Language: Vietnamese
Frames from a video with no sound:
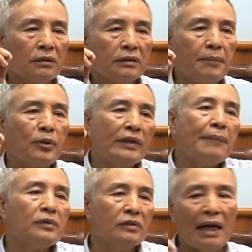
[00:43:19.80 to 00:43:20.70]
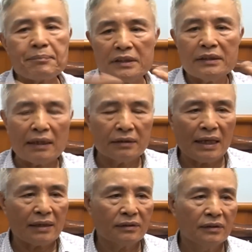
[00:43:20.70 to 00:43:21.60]
xe bọc thép thì nó khác mà xe tăng nó
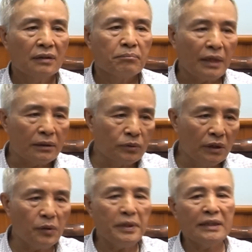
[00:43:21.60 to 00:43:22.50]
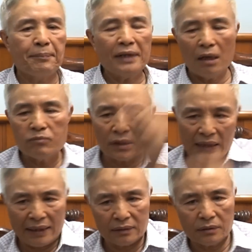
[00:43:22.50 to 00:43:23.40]
khác. Mà đồng chí Nguyễn Minh Nập không ở
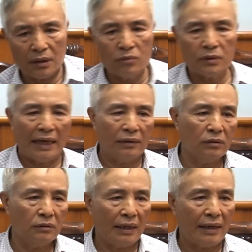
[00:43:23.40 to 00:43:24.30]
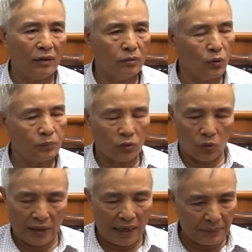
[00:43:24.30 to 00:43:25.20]
đại không ở đại đại, đại đội một
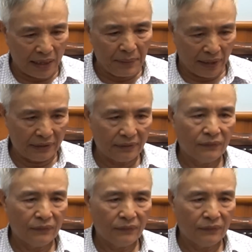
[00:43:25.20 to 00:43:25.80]
của K bảy,